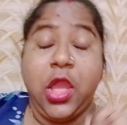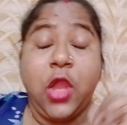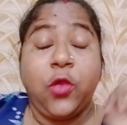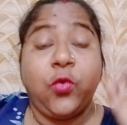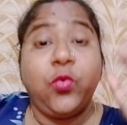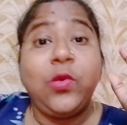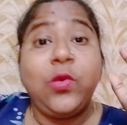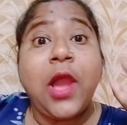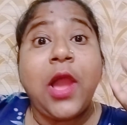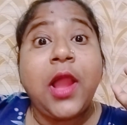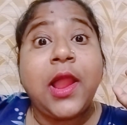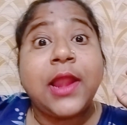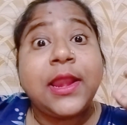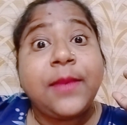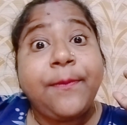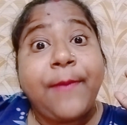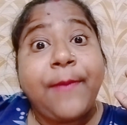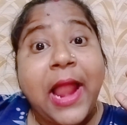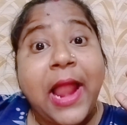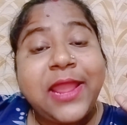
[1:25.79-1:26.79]
কুলাঙ্গারের
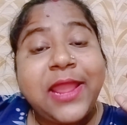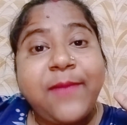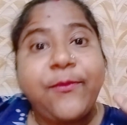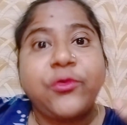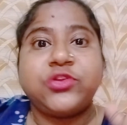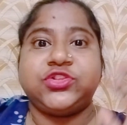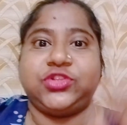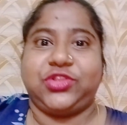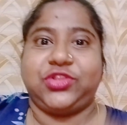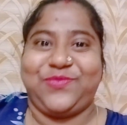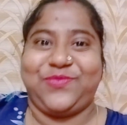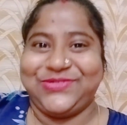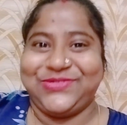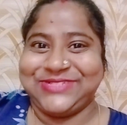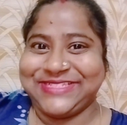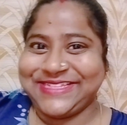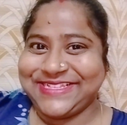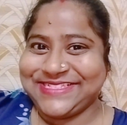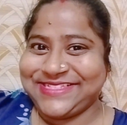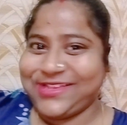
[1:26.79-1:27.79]
বাড়ি পর্যন্ত পৌঁছে
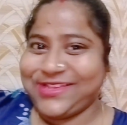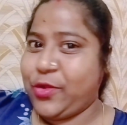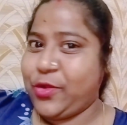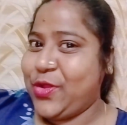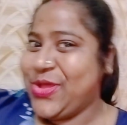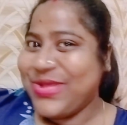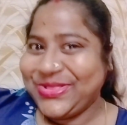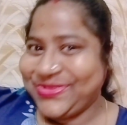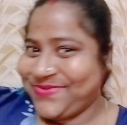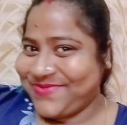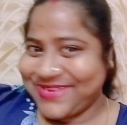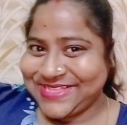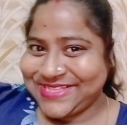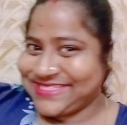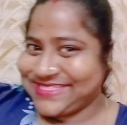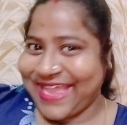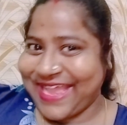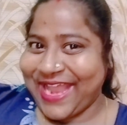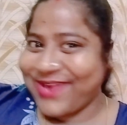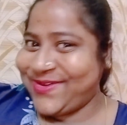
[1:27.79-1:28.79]
গেছিলো তোমরা
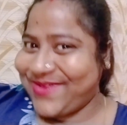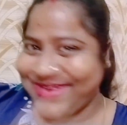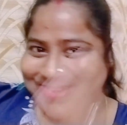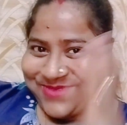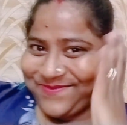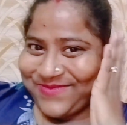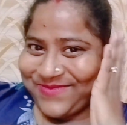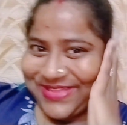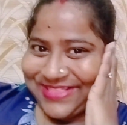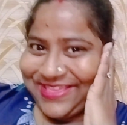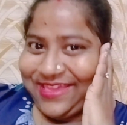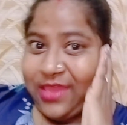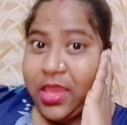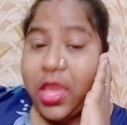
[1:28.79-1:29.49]
জানো না রিম্বাদি